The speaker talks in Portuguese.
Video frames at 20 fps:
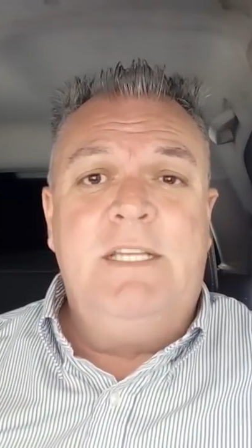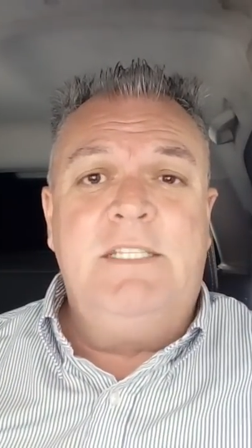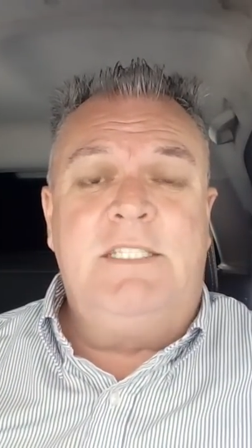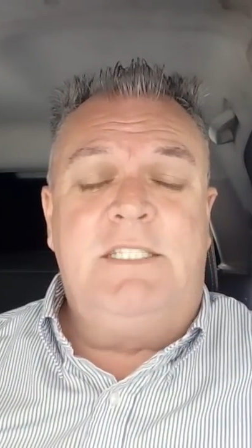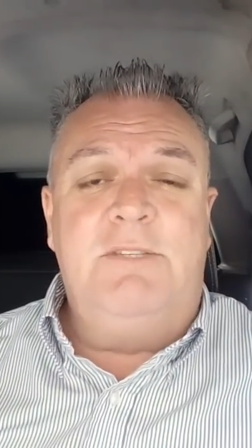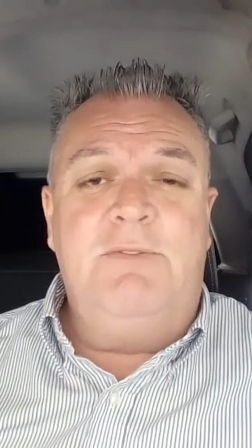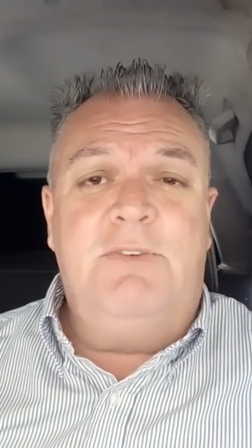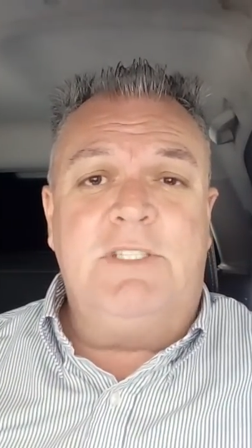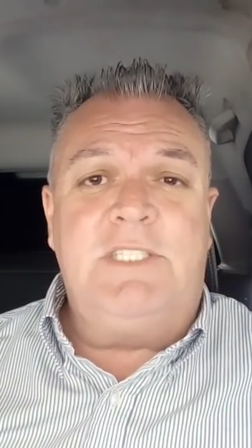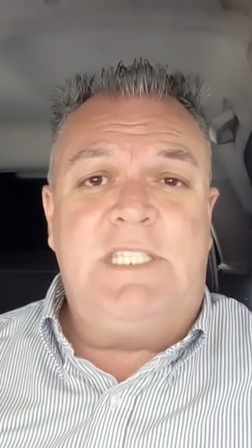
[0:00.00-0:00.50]

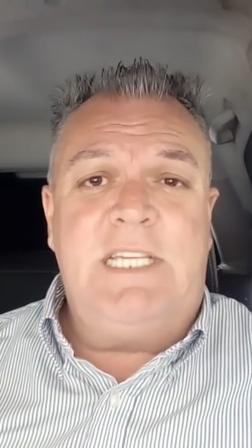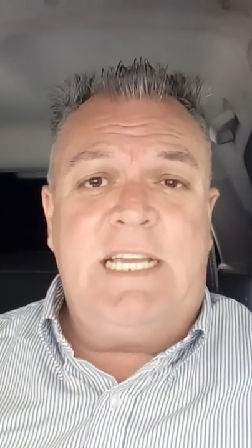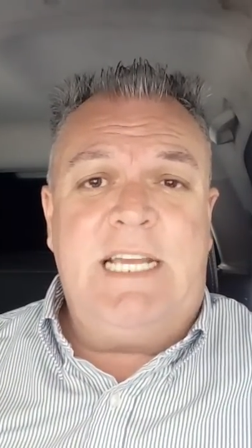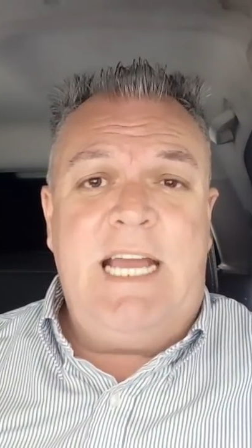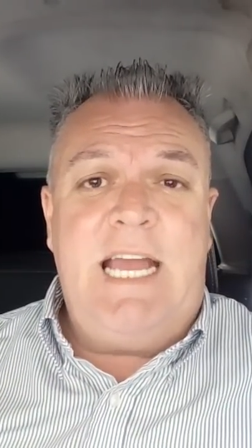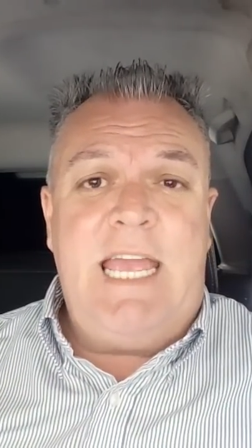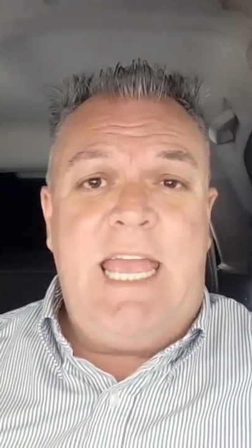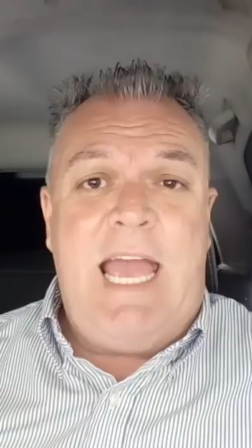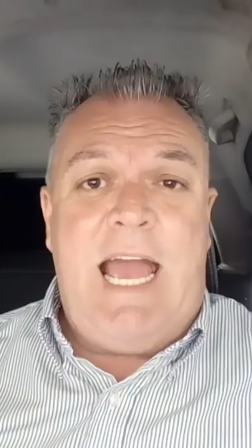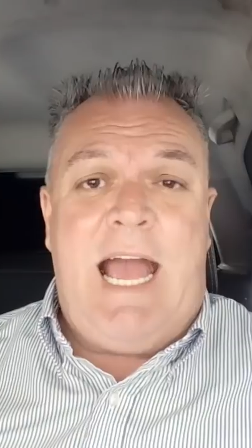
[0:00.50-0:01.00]
Se você
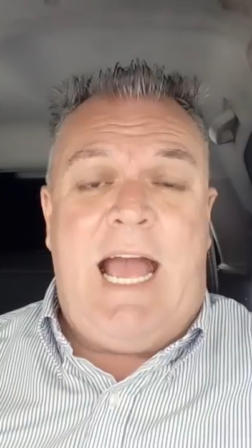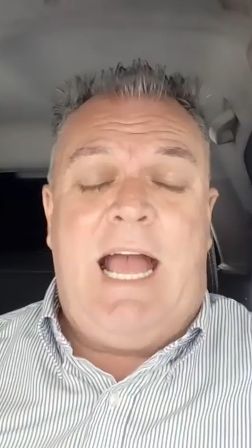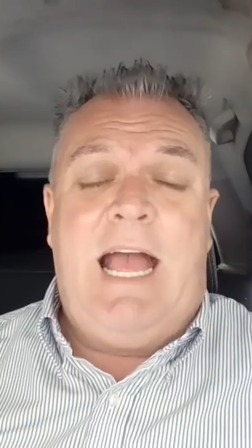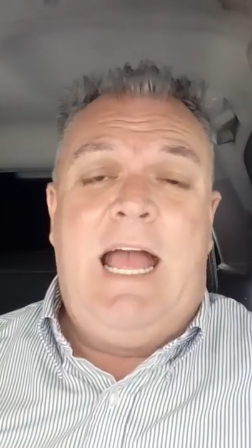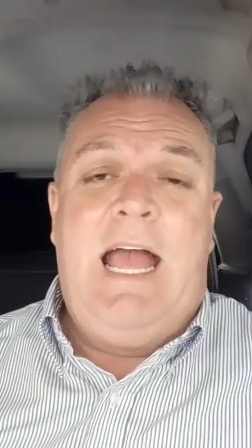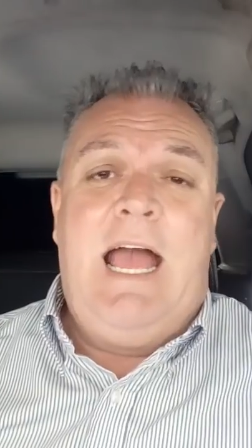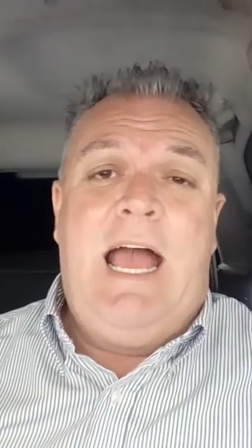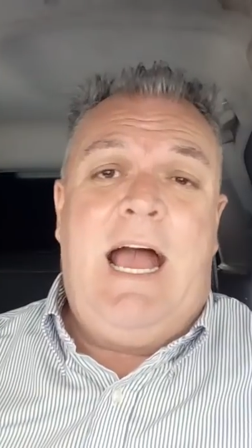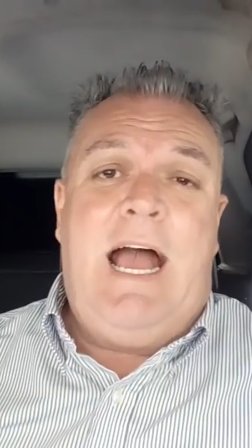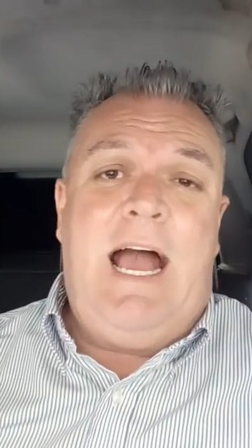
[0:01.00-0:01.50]
ganhar,
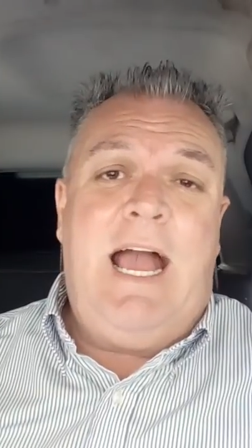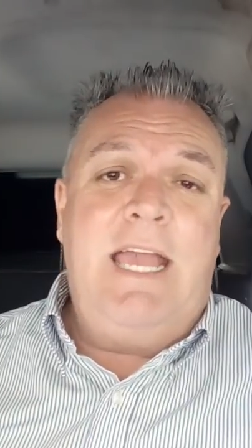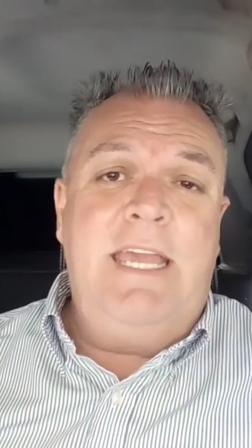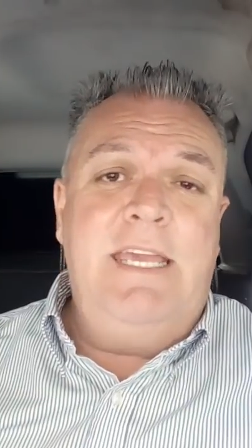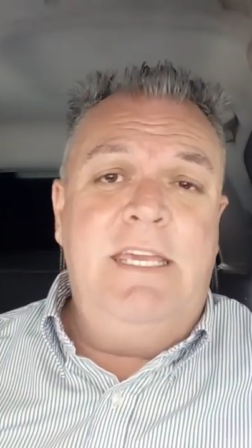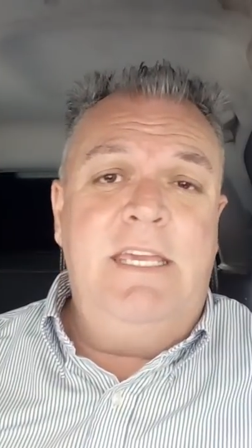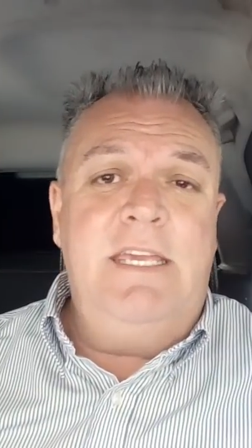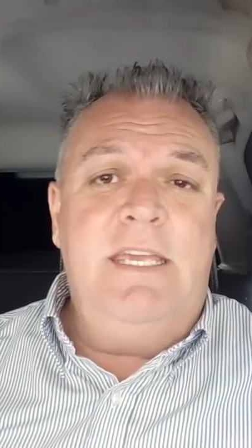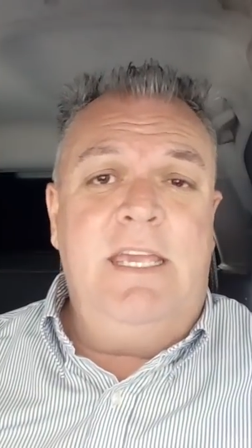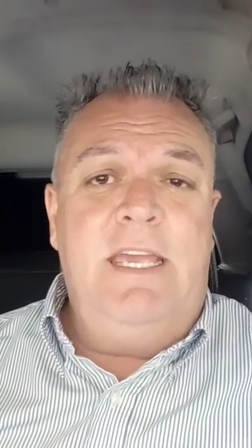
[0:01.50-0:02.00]

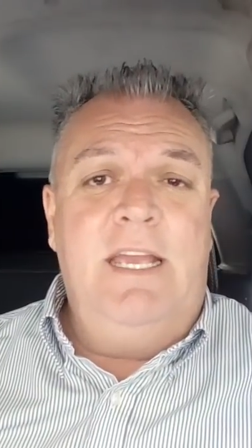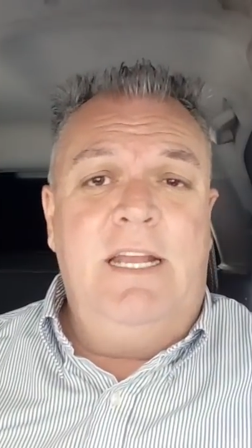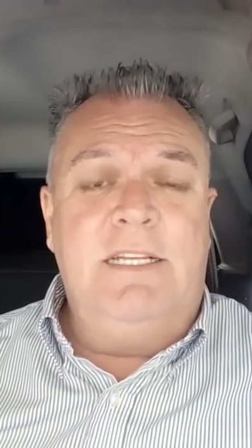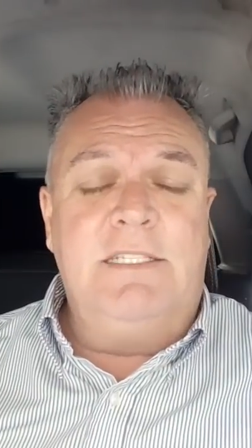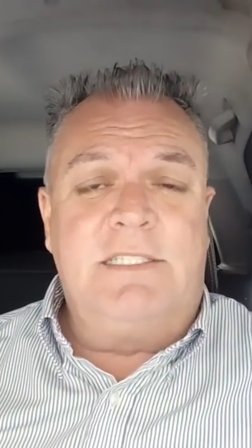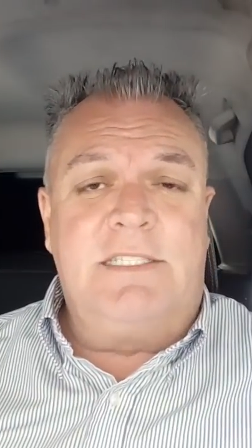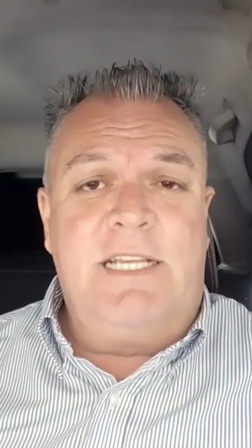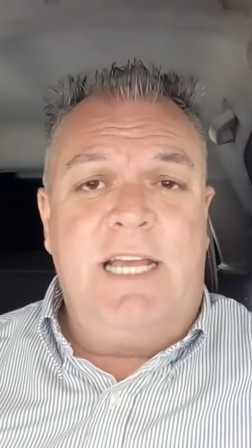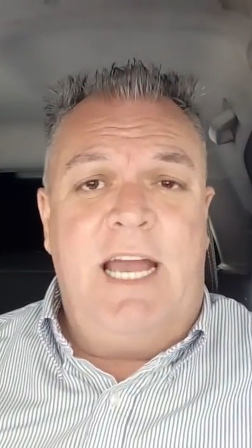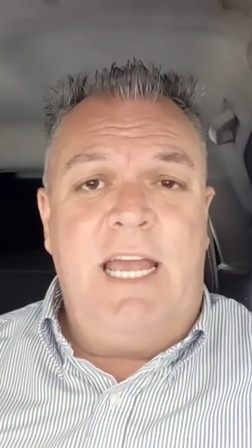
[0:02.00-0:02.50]
aí
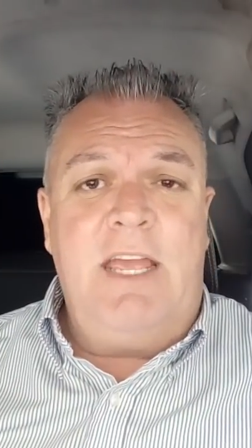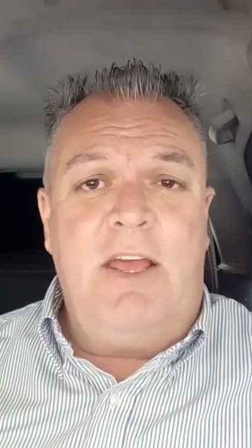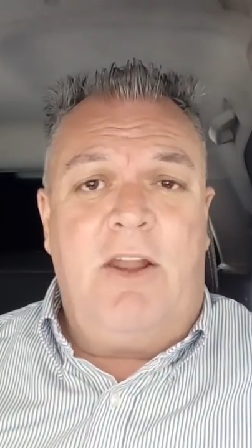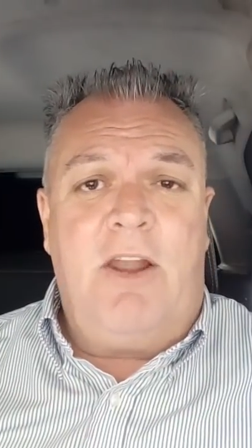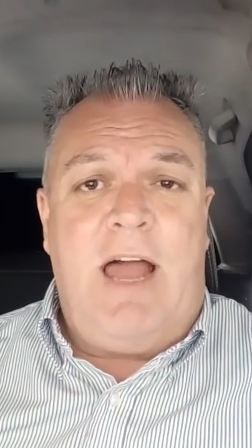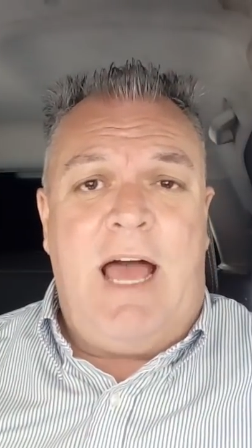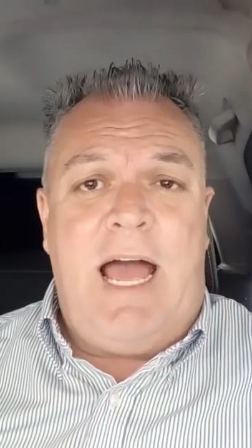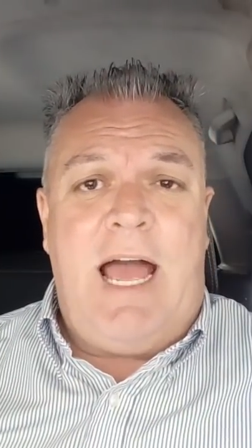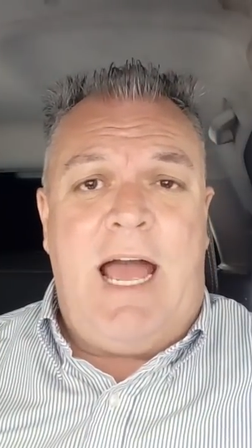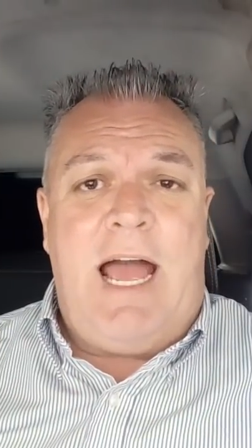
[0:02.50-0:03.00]
eles
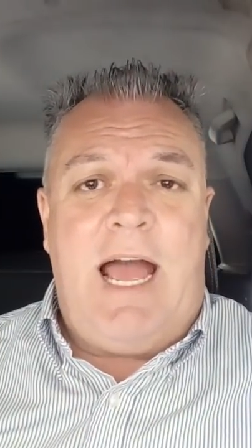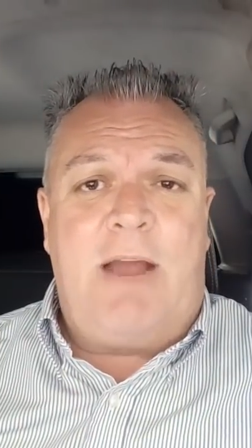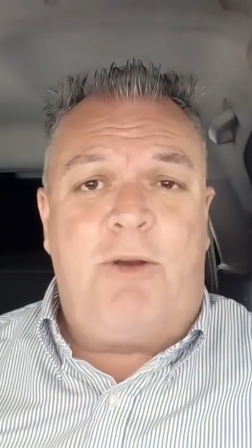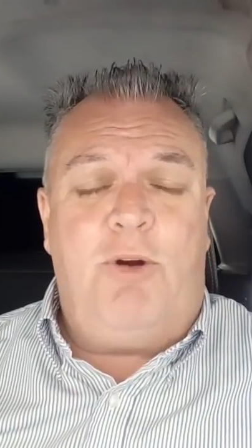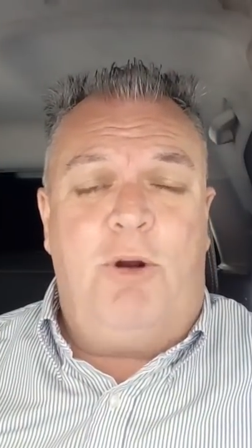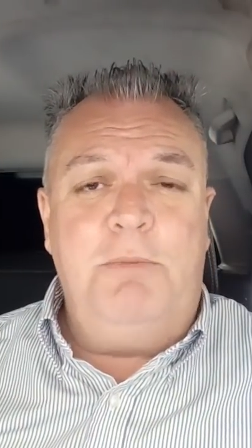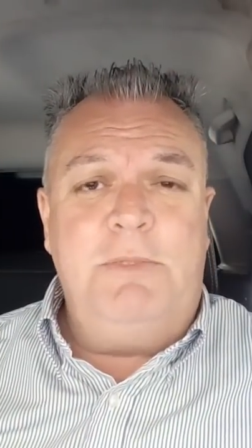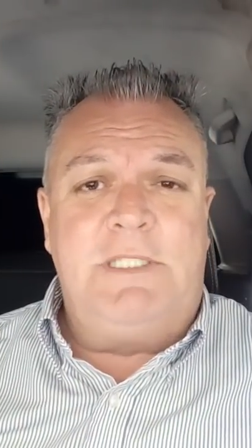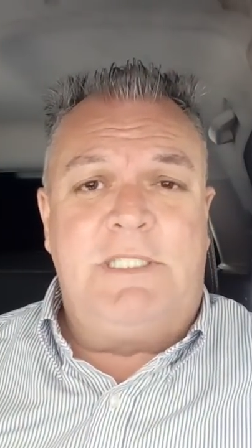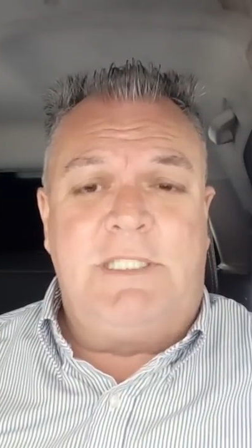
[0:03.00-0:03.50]
ganham lá a
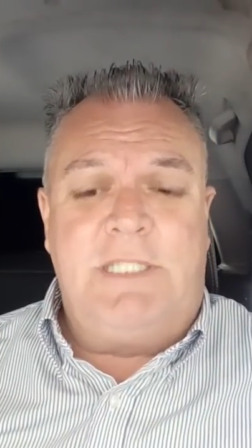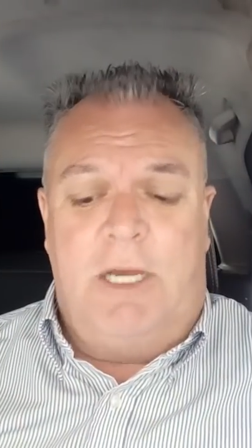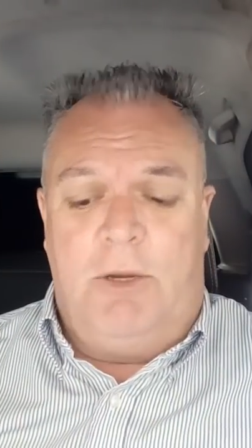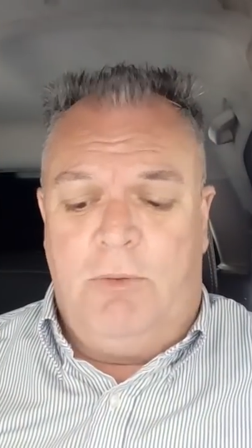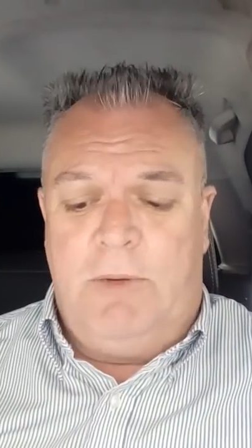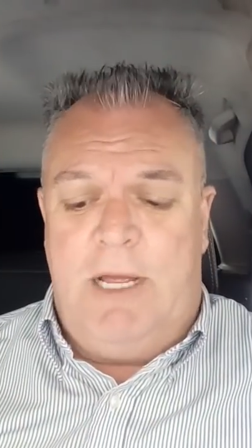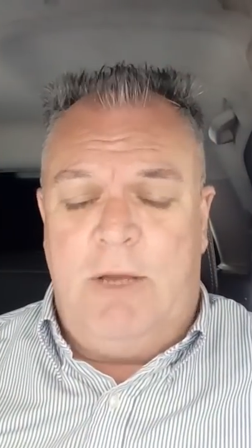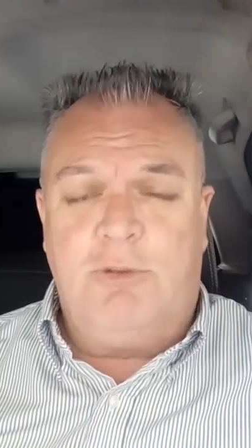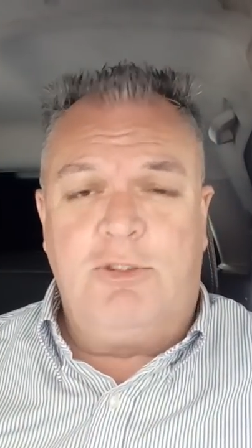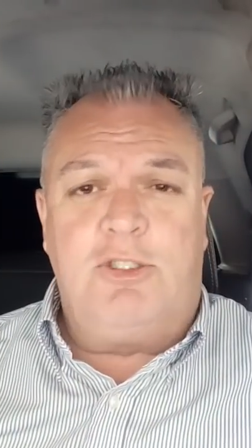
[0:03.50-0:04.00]
comissão, né?